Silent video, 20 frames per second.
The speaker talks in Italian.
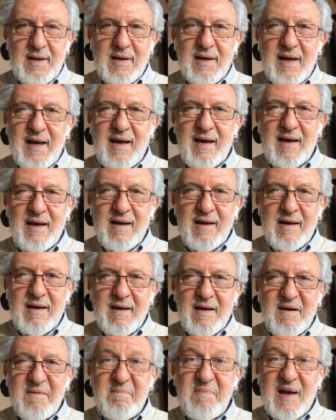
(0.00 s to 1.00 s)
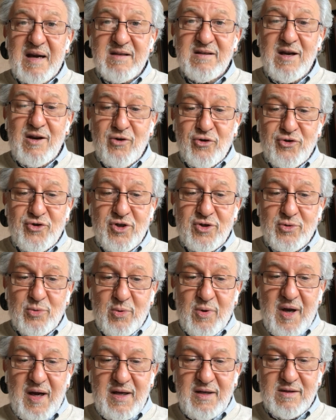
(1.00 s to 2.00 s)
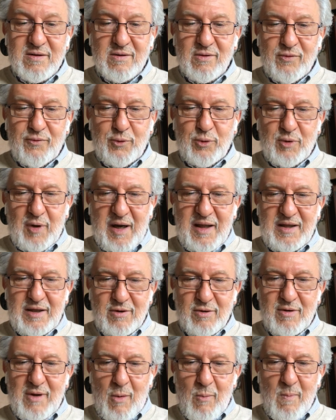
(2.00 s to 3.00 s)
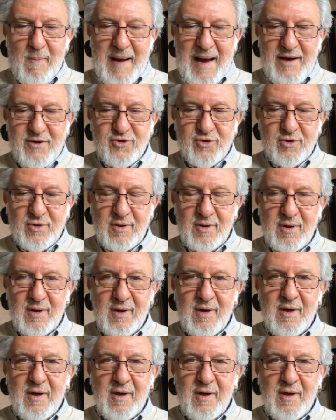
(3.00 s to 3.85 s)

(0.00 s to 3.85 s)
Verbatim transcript: che persino Gesù Cristo fu tradito da un bacio.